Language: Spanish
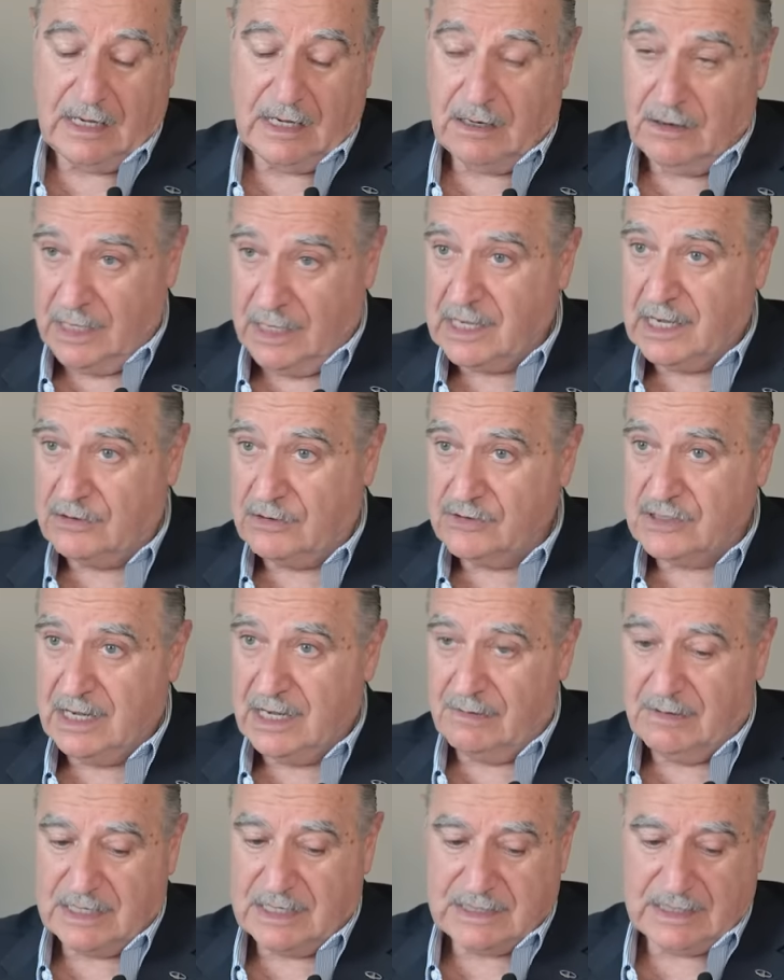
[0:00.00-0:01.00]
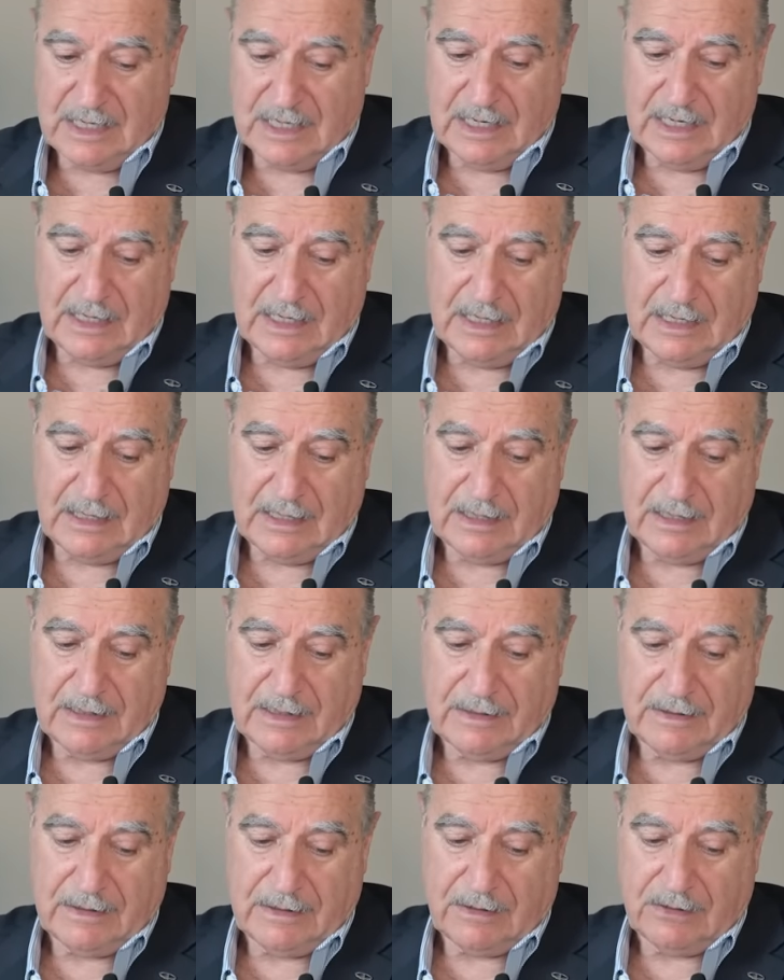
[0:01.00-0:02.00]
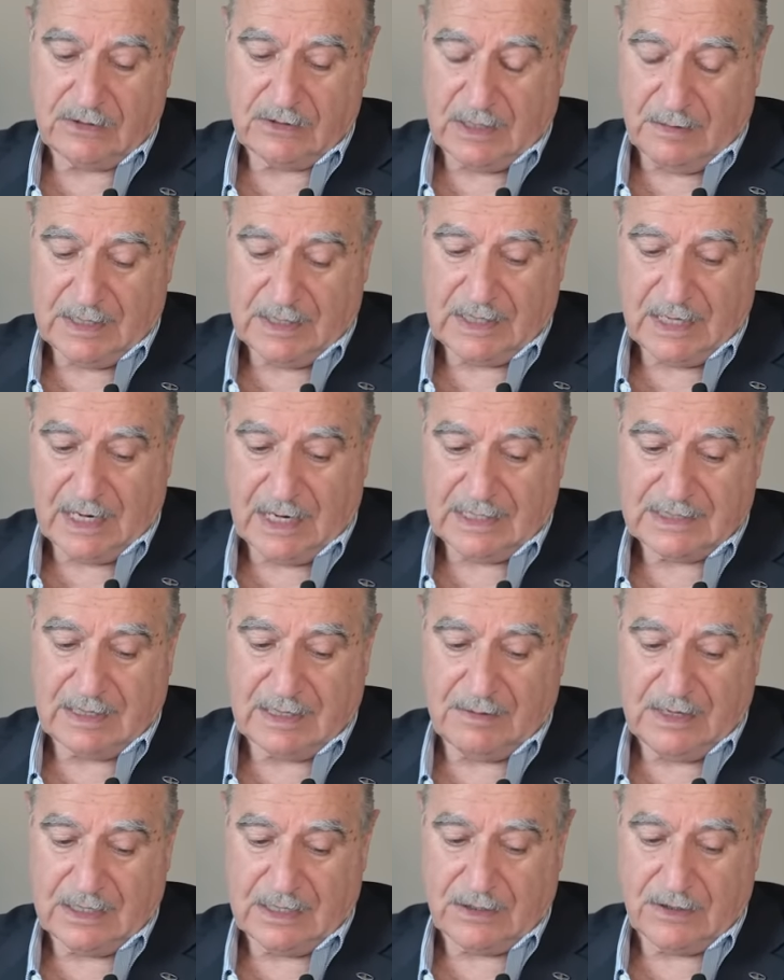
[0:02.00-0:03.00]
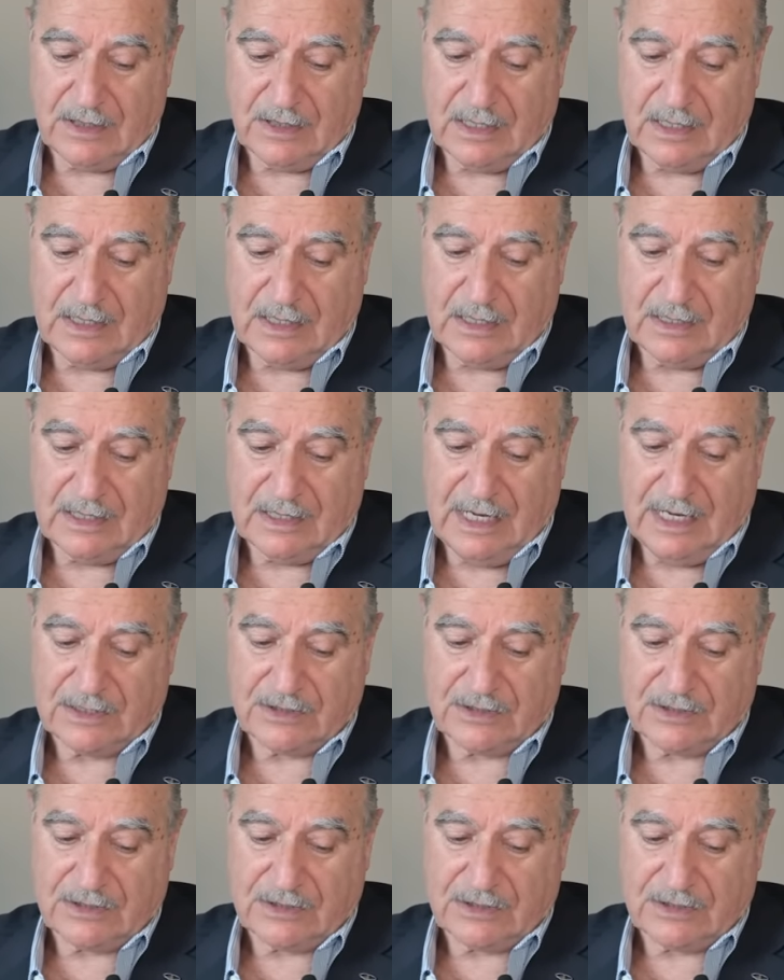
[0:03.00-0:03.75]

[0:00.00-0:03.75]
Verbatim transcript: ejecutabas el, justamente el lanzamiento del el